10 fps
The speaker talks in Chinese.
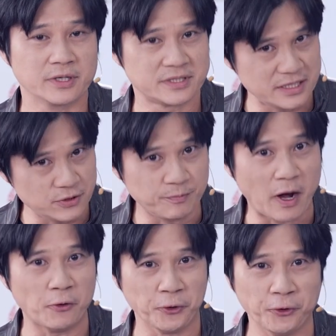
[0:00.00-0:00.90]
先有
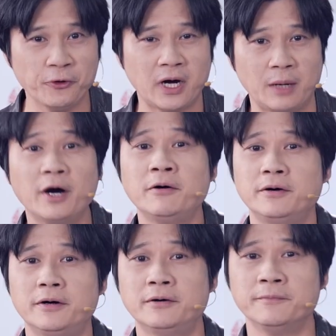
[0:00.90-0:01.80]
保留，好不好
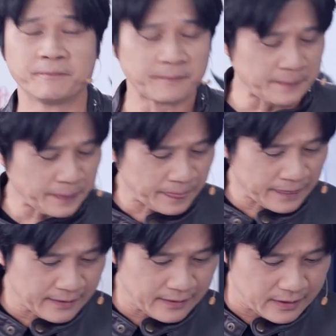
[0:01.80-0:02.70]
啊
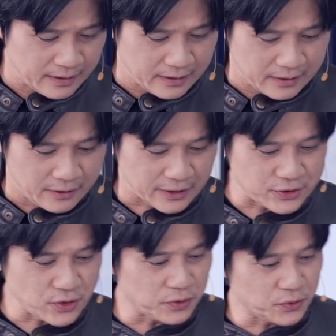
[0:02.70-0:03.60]
？OK，
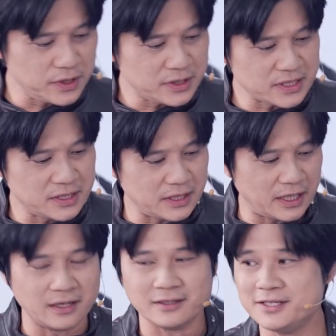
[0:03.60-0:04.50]
所以我对于这个
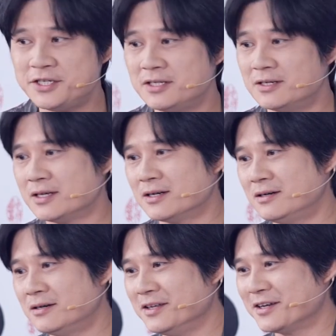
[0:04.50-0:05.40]
呃一期的那
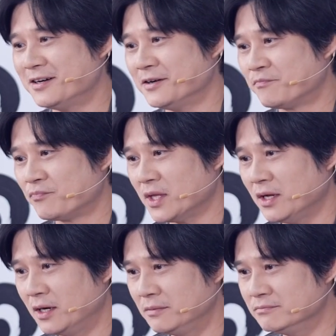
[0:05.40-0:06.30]
个那个
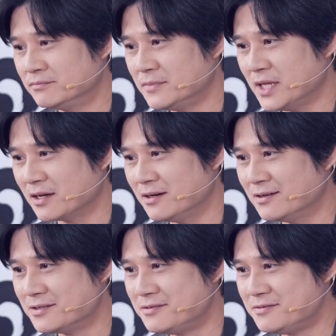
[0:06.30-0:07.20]
嗯那
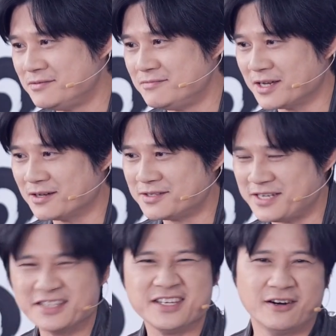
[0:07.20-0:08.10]
个那个
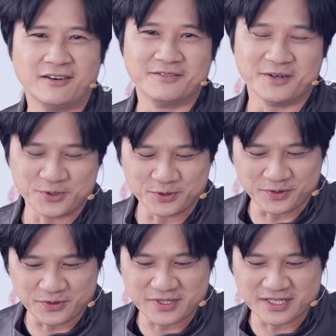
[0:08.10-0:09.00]
讲解哦，我就我
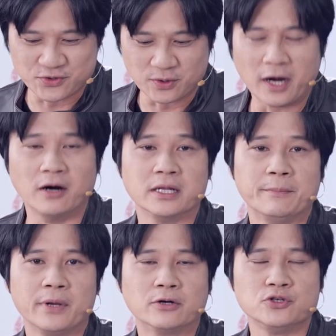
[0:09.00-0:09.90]
就这样子说吧哈，那
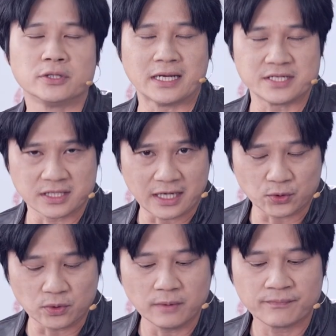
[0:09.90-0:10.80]
不要去担心太
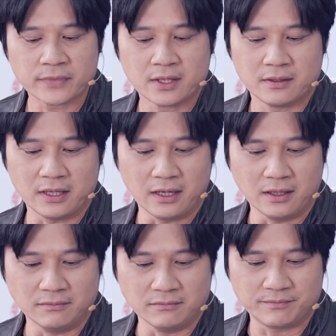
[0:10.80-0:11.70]
多，
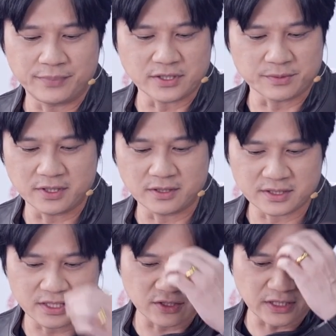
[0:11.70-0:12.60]
嗯，不要什么
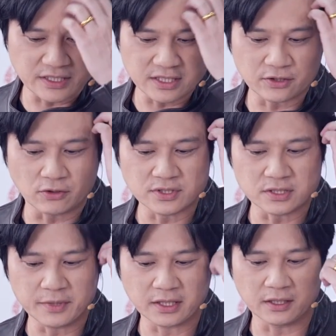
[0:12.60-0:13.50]
这个担心的童子
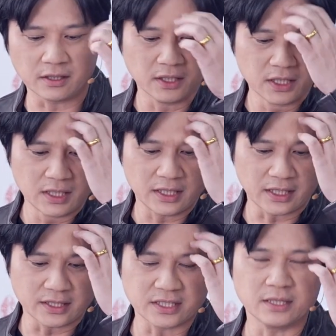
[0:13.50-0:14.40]
命的哦，那
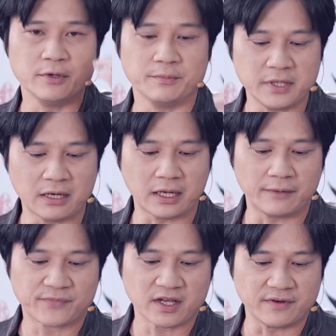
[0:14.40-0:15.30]
个真的没有必要了。
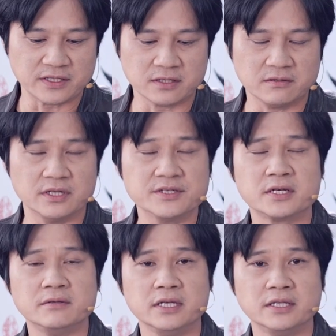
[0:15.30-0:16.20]
反正人
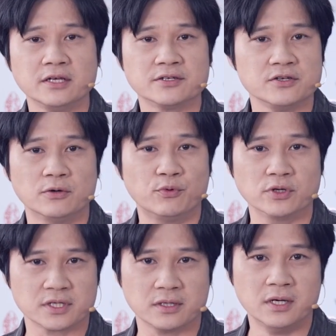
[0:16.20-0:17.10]
生一定是有波
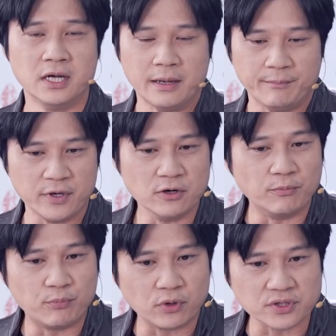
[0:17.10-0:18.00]
折，没有
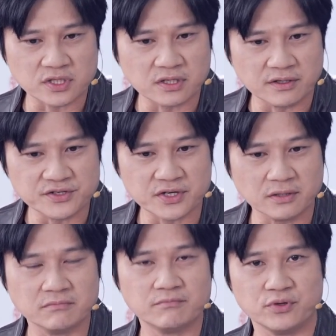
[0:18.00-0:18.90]
波折的人
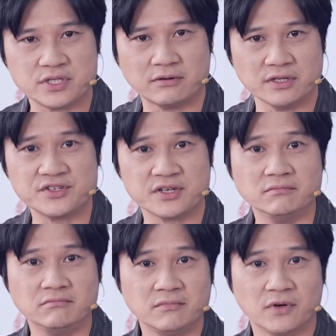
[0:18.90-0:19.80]
生不叫人
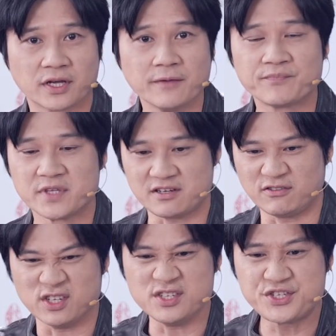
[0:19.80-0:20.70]
生 ，OK， 叫
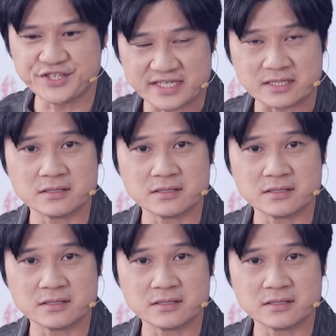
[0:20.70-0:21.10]
人死，